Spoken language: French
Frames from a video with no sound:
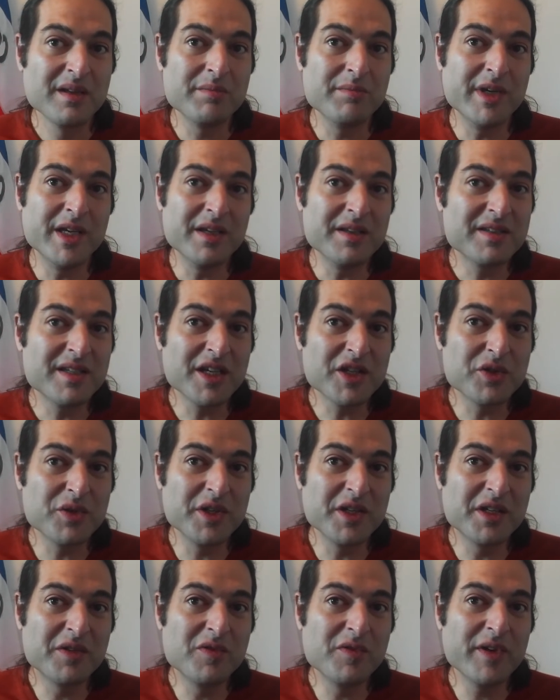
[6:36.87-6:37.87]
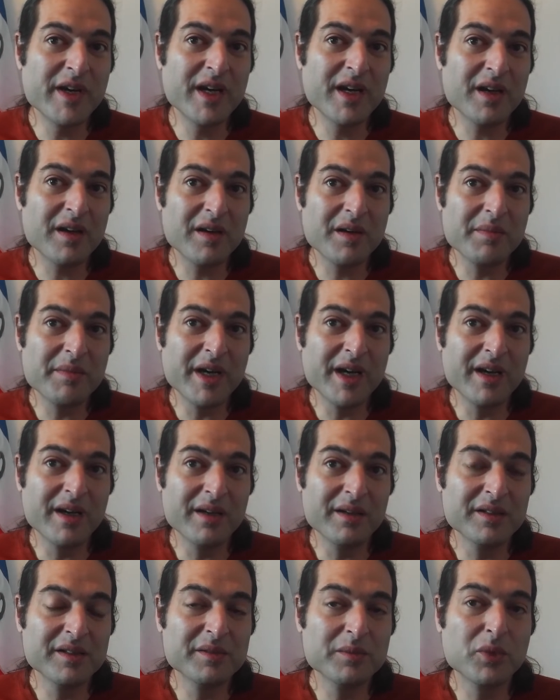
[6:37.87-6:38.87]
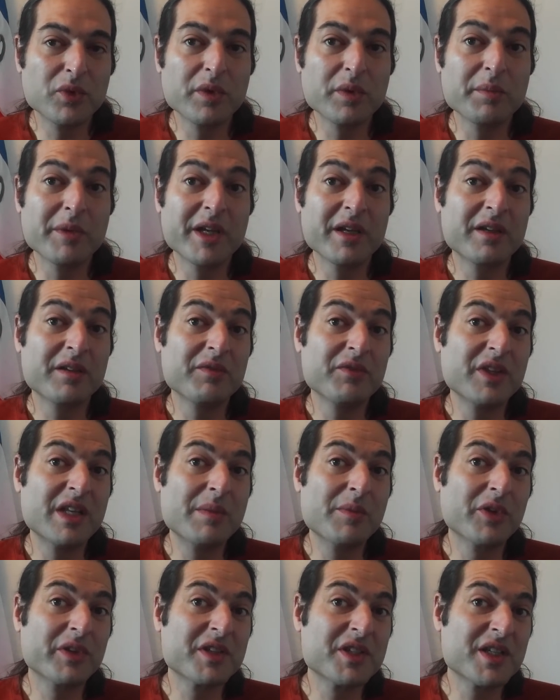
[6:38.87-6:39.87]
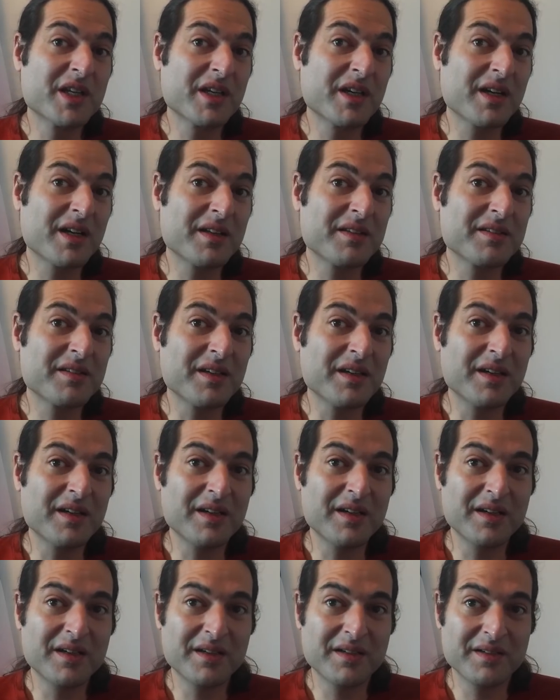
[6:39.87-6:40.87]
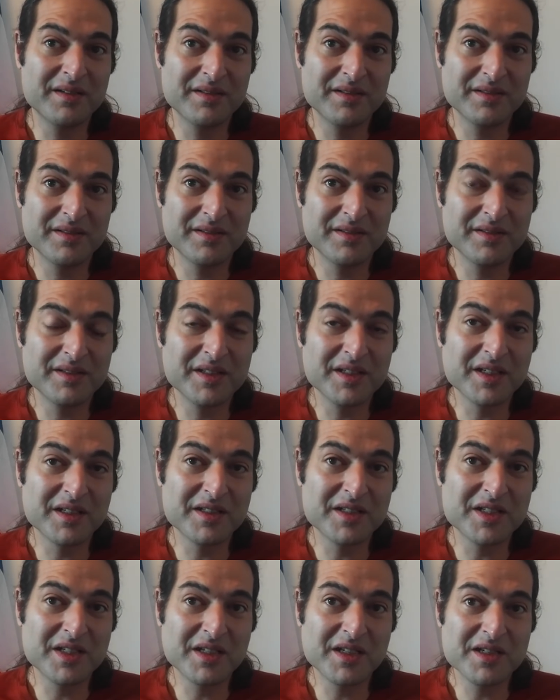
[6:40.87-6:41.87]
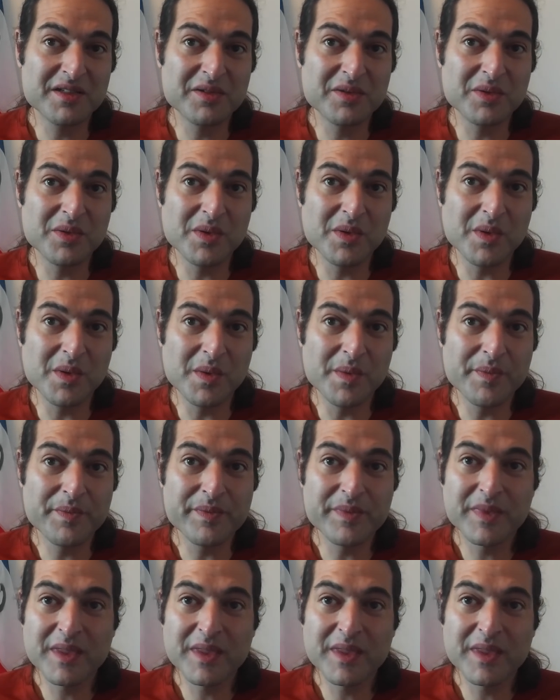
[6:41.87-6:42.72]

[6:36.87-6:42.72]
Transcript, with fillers: Mais ça, je l'ai découvert, euh, ben, donc, ben, évidemment déjà grâce à, déjà grâce au,